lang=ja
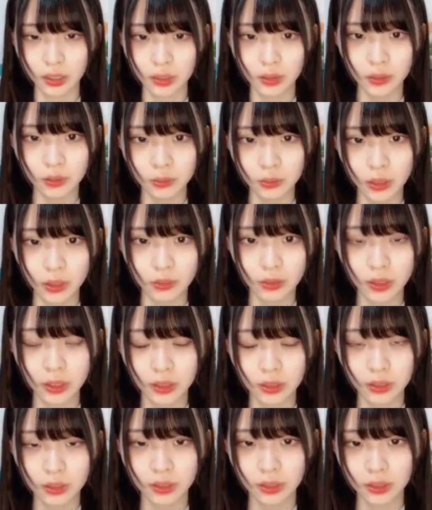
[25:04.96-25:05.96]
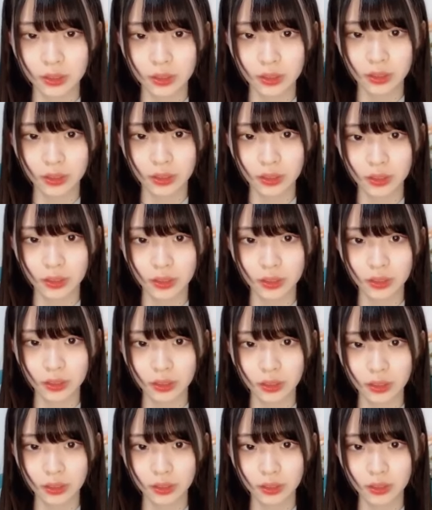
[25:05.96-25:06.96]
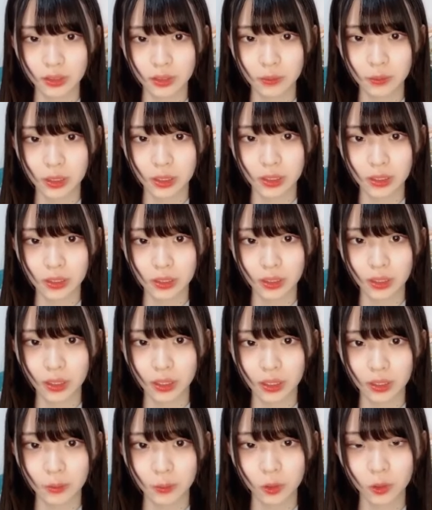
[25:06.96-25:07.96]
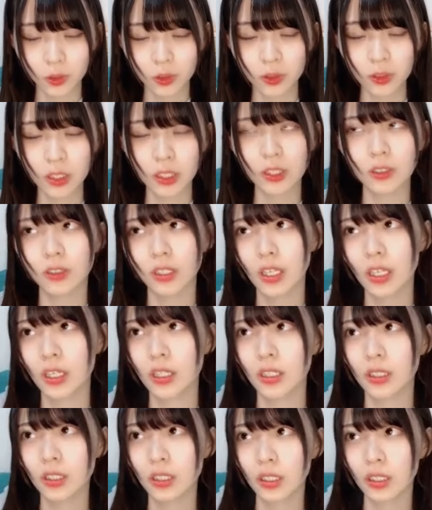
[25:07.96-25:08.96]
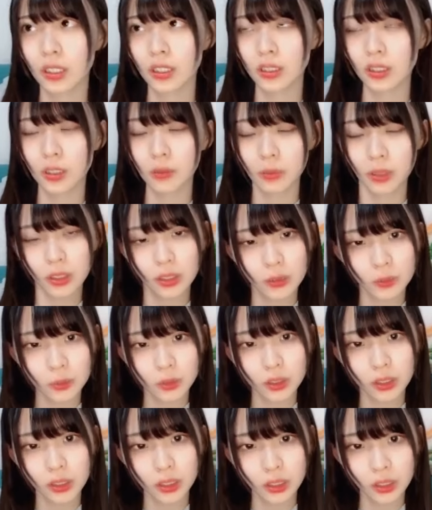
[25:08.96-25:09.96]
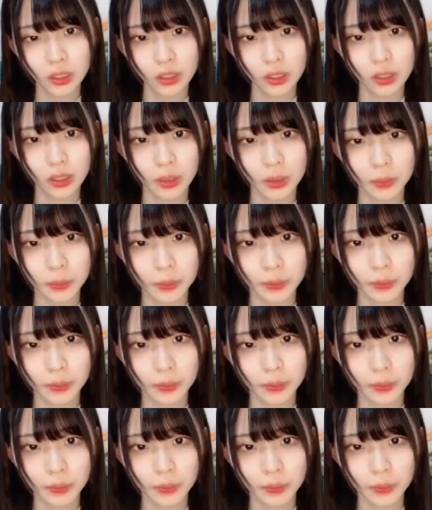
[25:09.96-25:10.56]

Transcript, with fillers: このこの道ねでも遠いよねなんか車とか持ってなかった